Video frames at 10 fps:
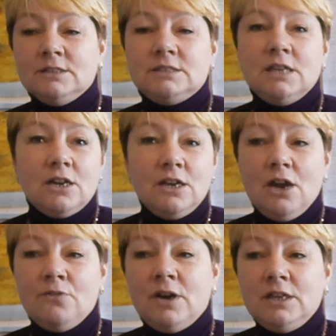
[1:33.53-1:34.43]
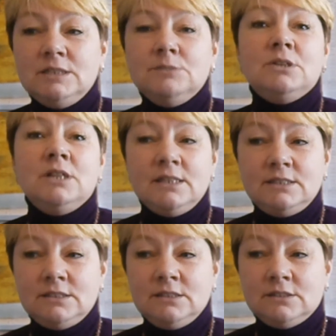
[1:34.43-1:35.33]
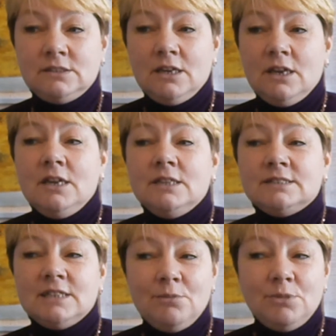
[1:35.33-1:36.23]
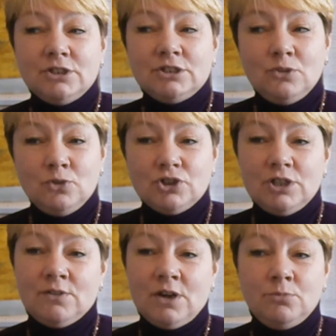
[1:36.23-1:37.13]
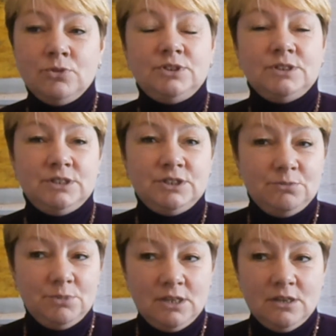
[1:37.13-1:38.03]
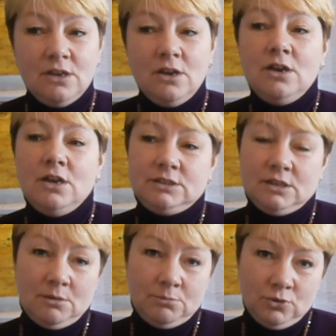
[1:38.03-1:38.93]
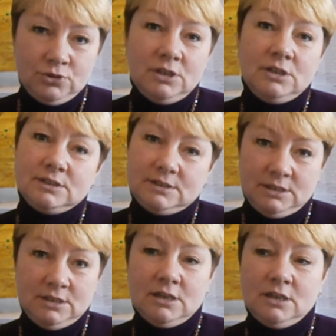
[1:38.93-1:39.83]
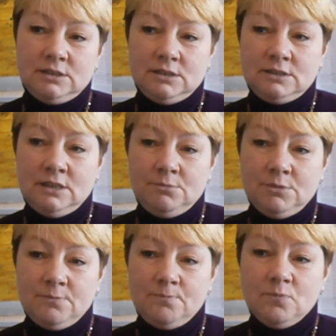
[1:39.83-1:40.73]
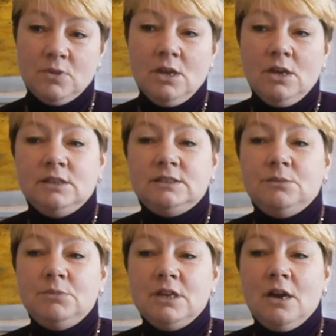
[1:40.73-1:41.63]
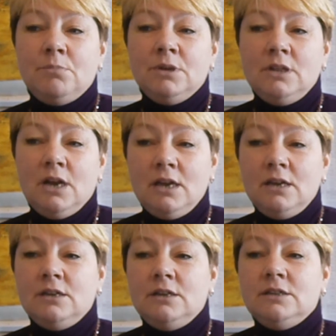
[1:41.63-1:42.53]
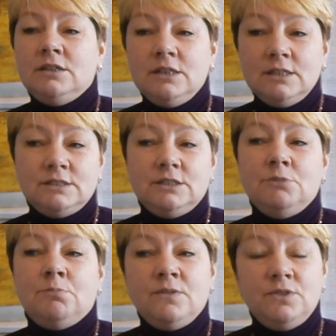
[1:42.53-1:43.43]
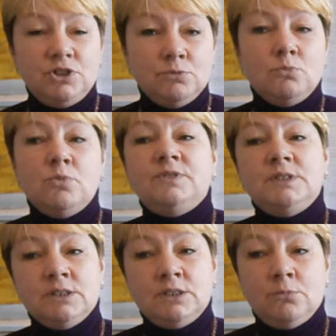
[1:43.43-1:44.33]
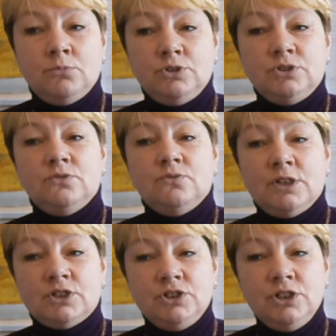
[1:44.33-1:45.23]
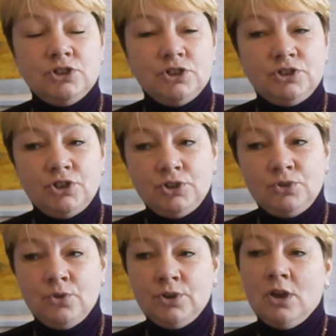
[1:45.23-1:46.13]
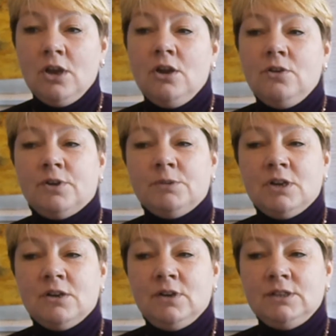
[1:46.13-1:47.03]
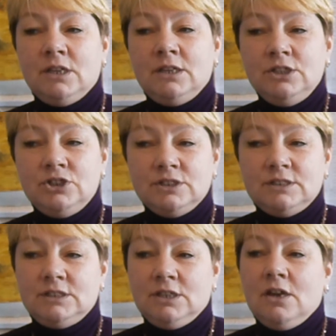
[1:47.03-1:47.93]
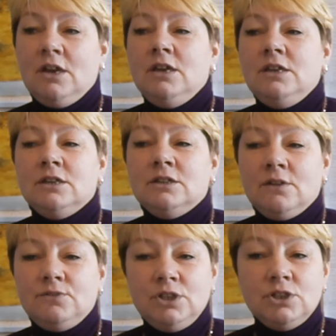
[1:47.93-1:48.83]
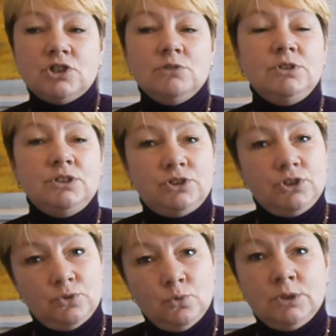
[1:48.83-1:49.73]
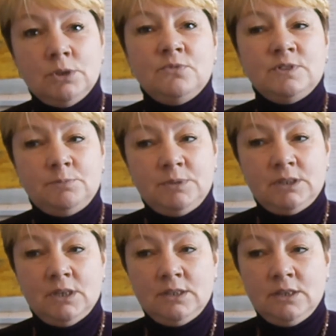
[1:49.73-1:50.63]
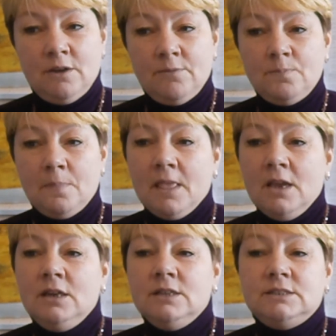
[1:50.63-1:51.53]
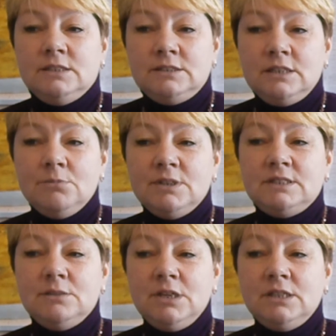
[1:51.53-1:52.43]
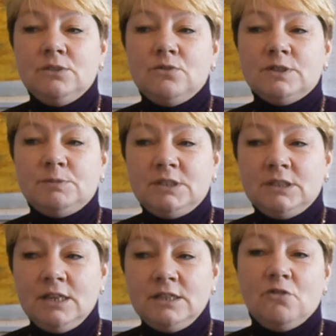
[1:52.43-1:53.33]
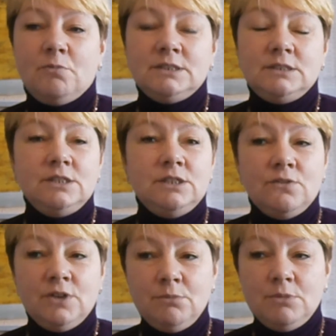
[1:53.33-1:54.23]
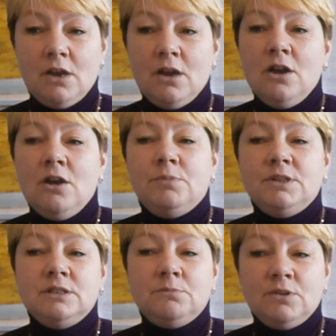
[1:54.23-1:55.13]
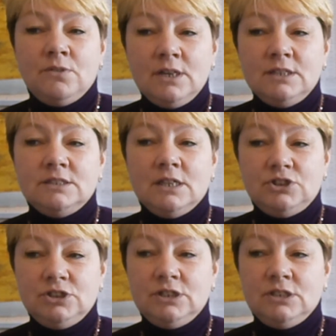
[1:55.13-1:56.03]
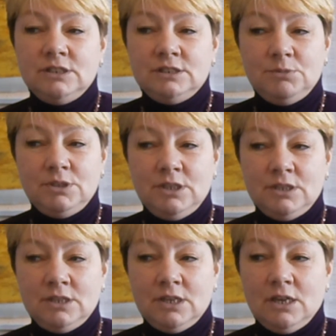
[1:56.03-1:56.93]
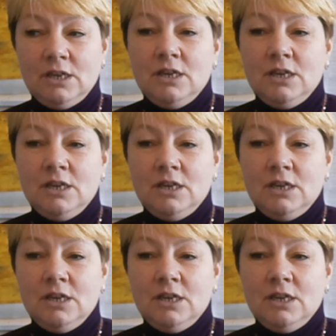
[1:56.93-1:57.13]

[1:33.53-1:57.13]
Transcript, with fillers: Старый афоризм гласит, самое сложное в работе с детьми – это работа с их родителями. Семья была, есть и, по-видимому, всегда будет важнейшей средой формирования личности и главнейшим институтом воспитания. Система семейного воспитания в последнее время претерпевает значительные изменения.